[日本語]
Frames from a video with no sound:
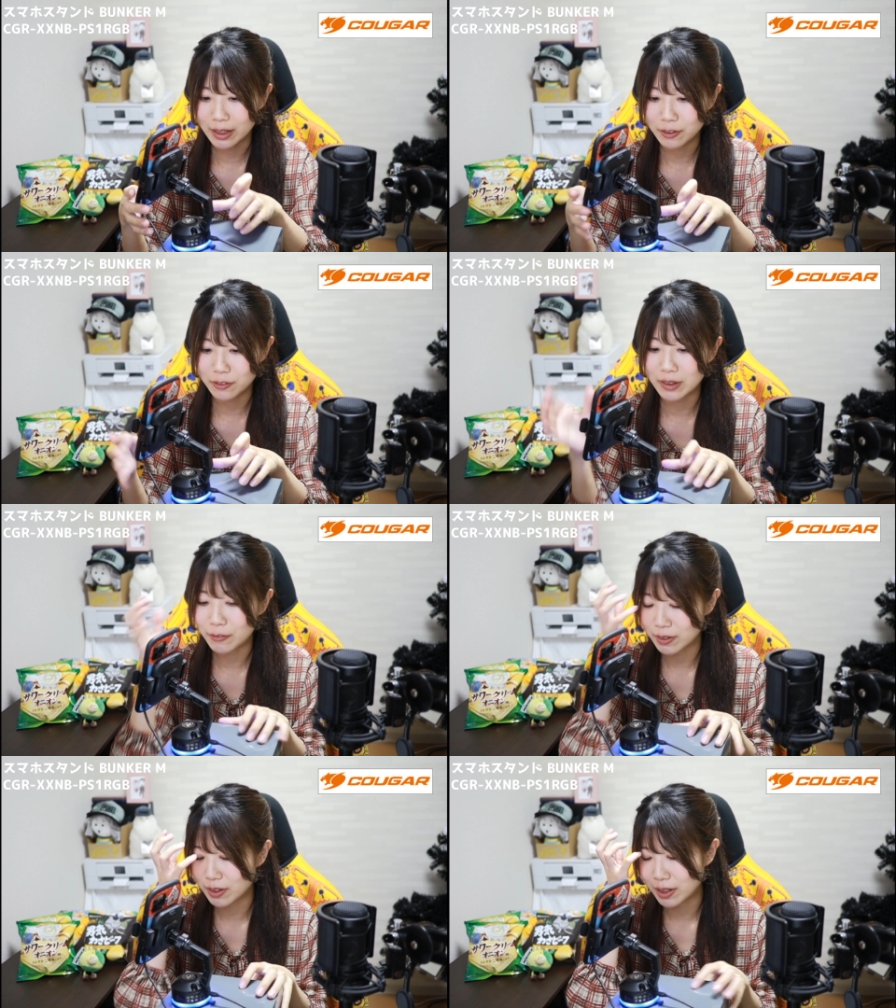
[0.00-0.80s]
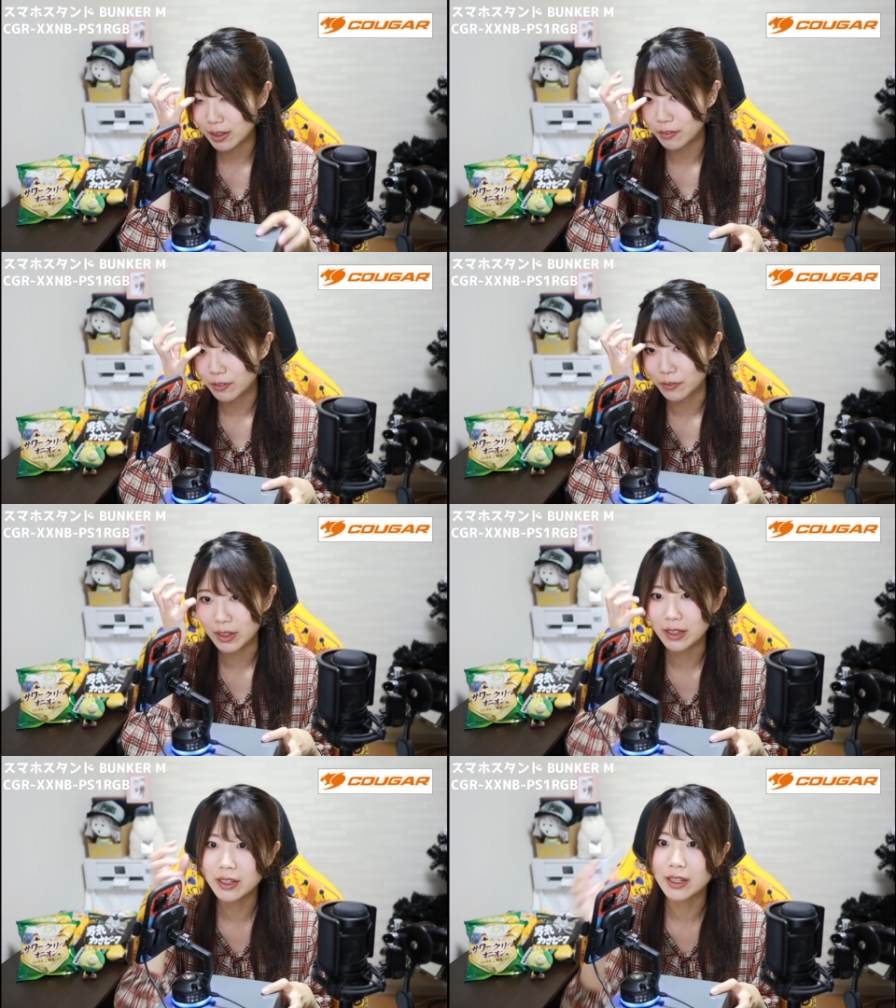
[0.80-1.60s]
充電はされてる状
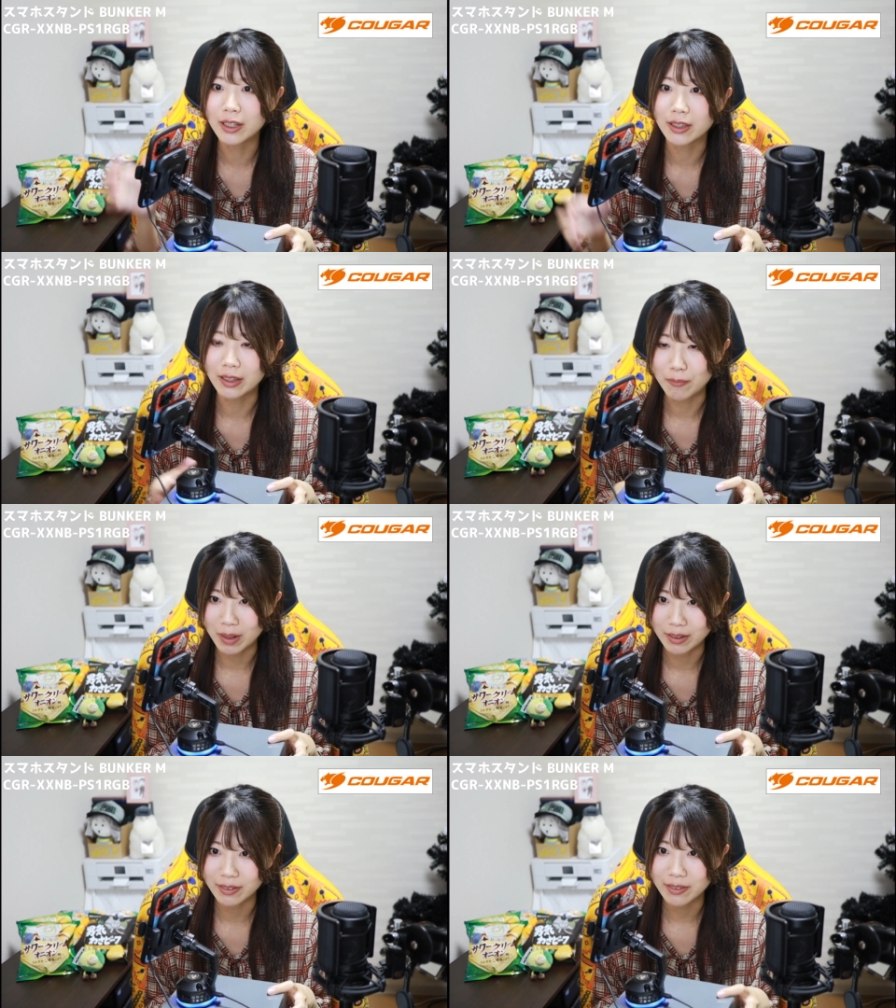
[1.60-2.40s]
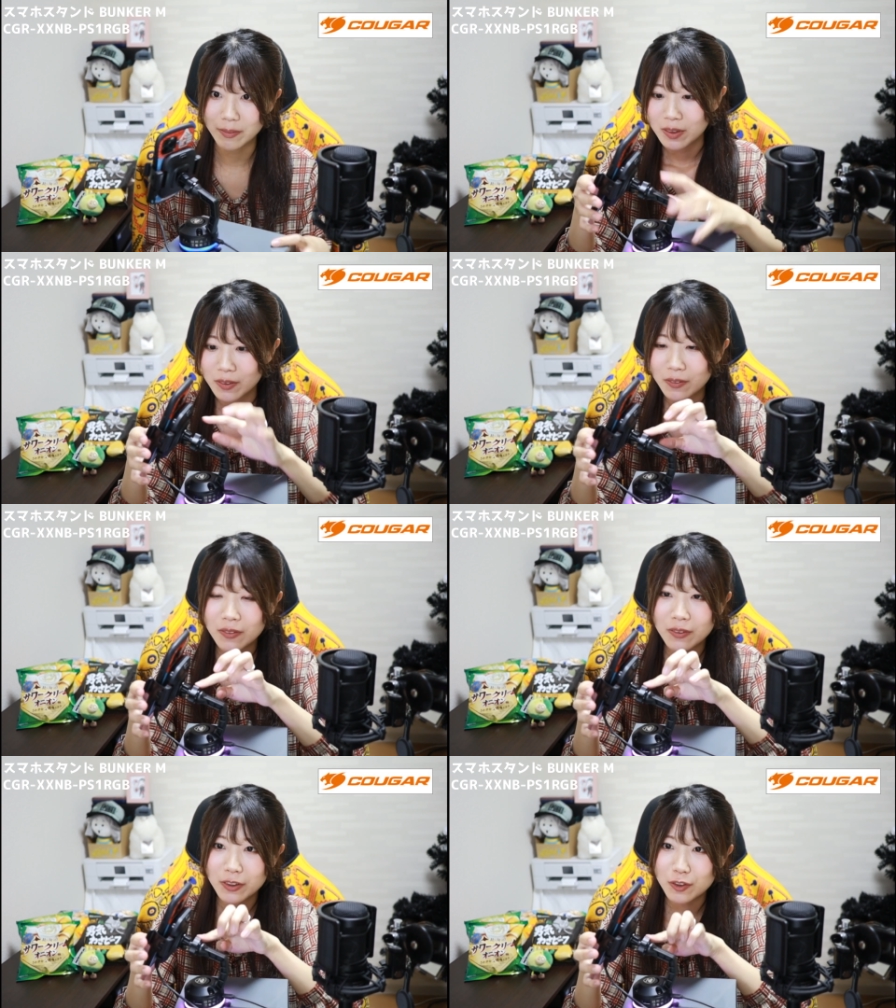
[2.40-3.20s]
態になってます。こ
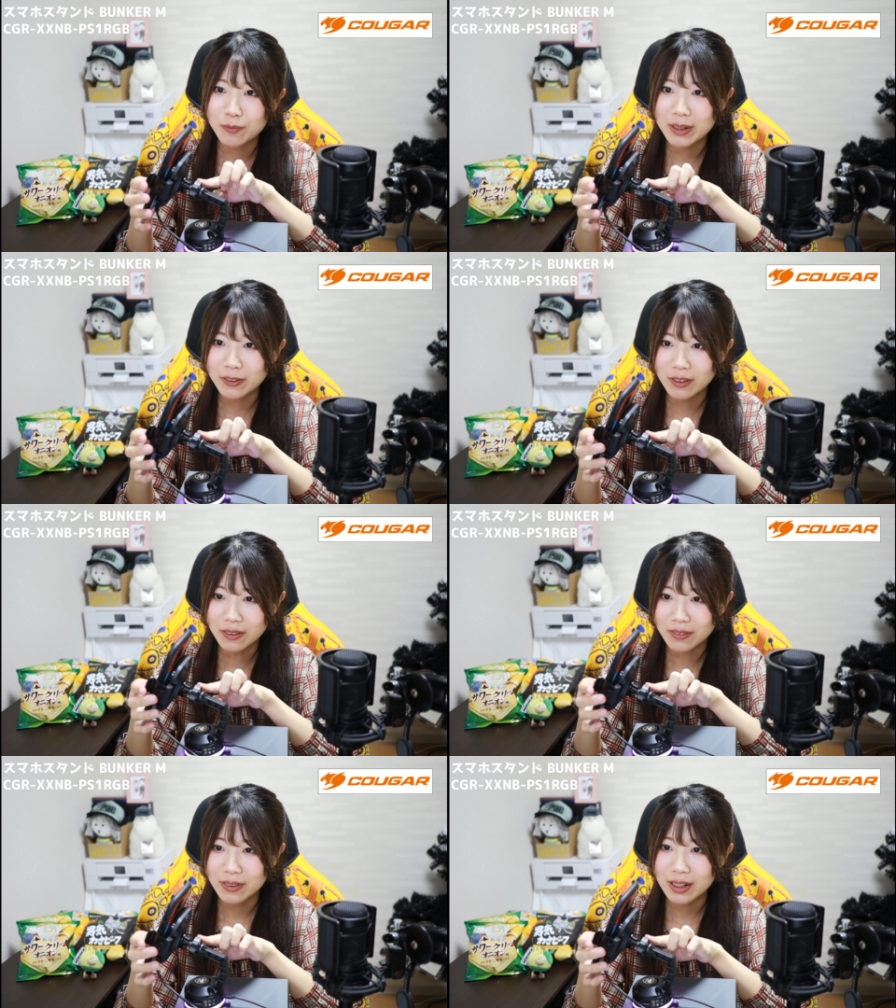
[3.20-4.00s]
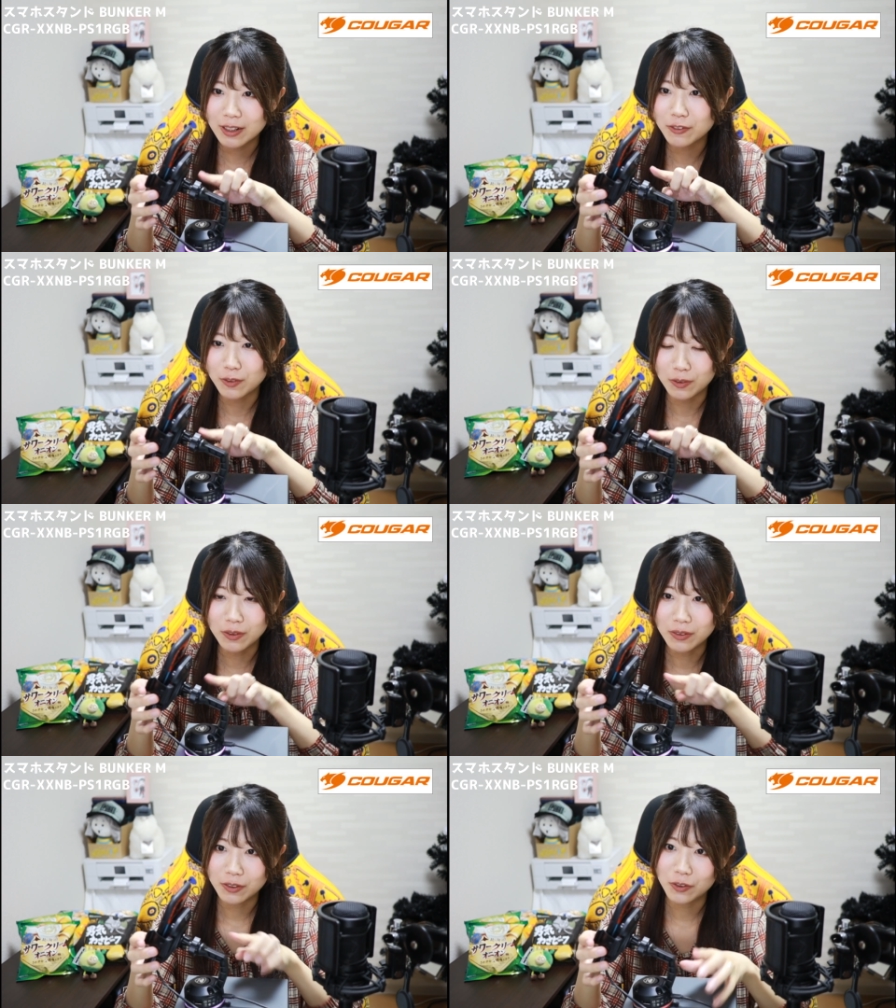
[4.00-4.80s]
こを緩めると角
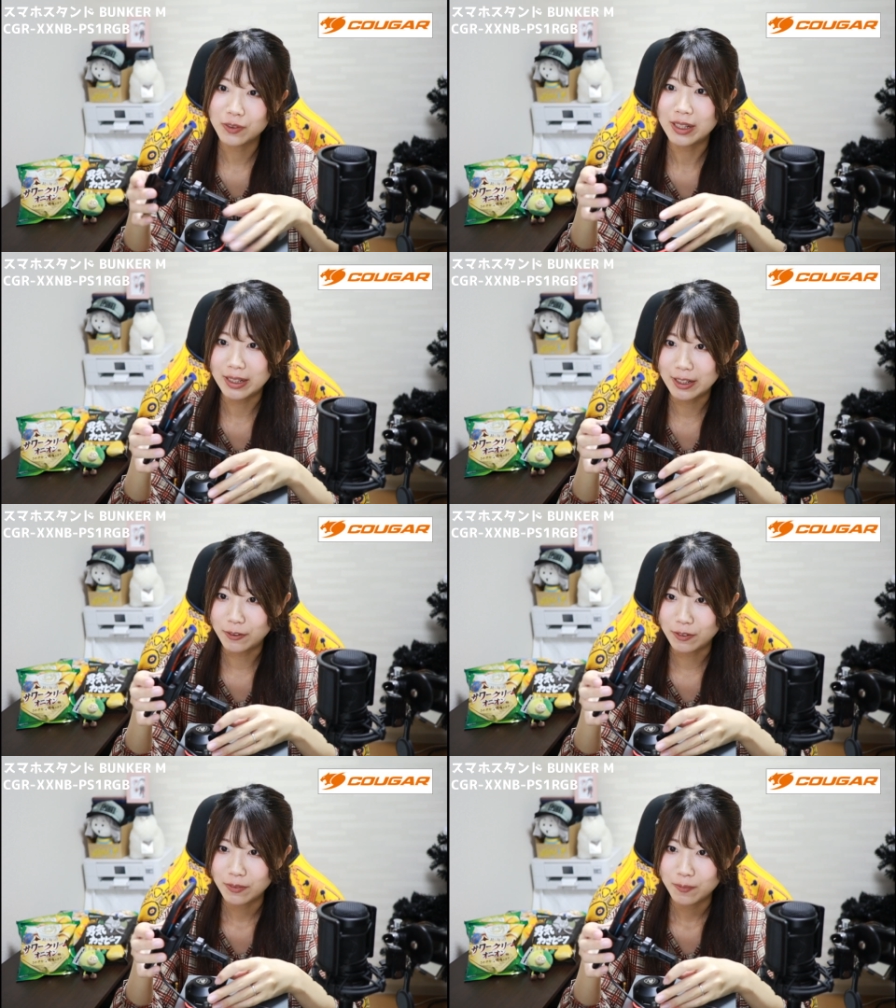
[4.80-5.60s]
度を調整できる。